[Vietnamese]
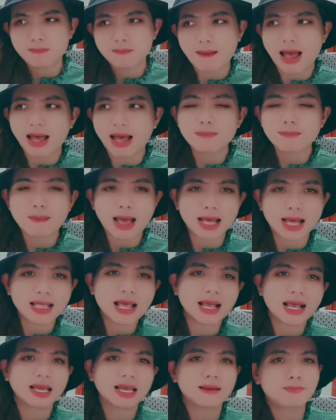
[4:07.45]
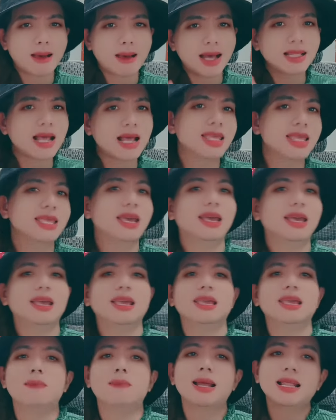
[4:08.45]
bà bà là bà là
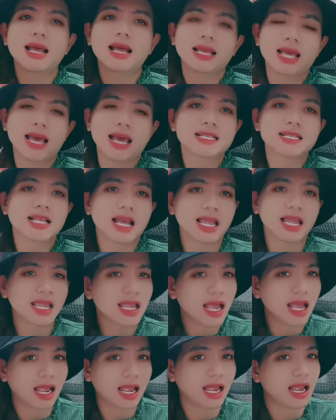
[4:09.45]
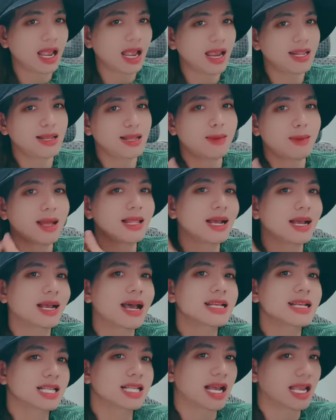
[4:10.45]
gì bà là nghệ sĩ hả hay là bà là
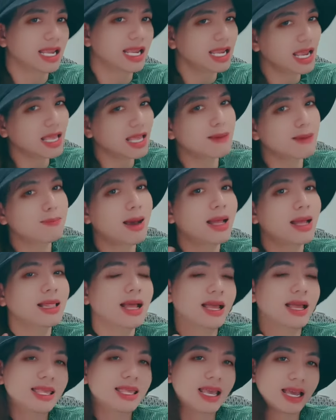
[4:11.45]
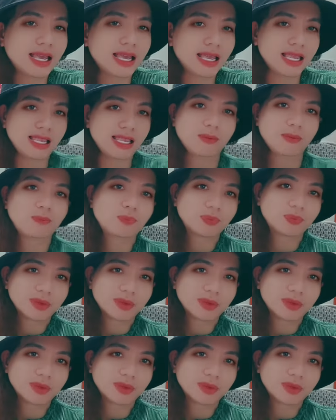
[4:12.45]
ca sĩ hay là bà là gì